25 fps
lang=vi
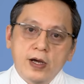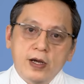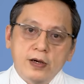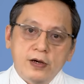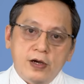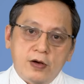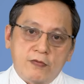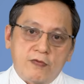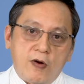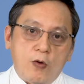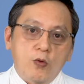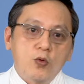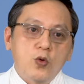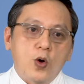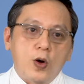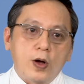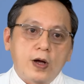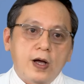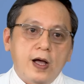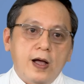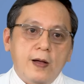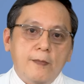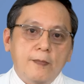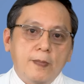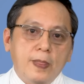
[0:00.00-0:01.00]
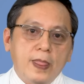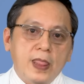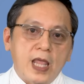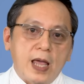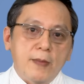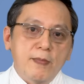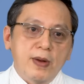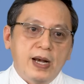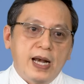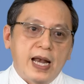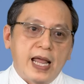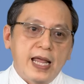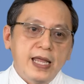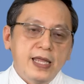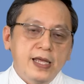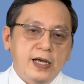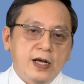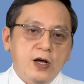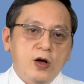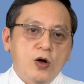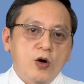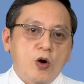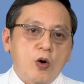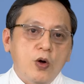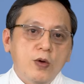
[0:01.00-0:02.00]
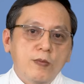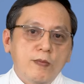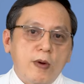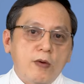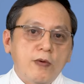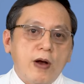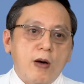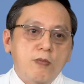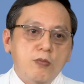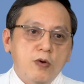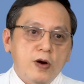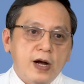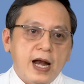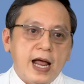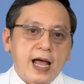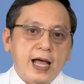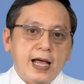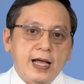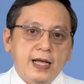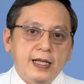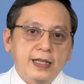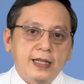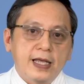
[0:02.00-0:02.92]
được phẫu thuật á, để mình lấy những cái khối máu đông nó ra